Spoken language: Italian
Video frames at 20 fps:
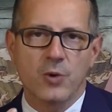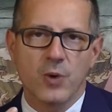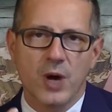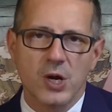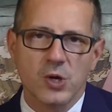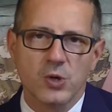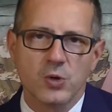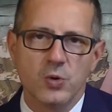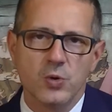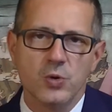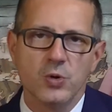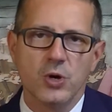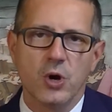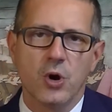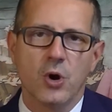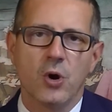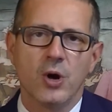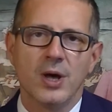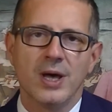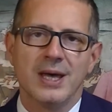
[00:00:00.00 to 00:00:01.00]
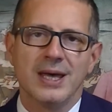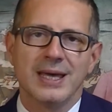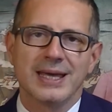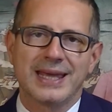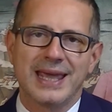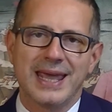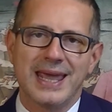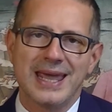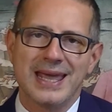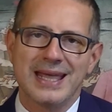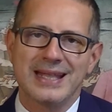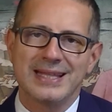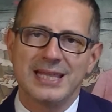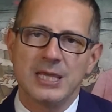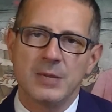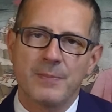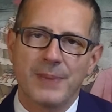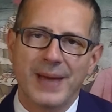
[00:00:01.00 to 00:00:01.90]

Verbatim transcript: qualcuno che ti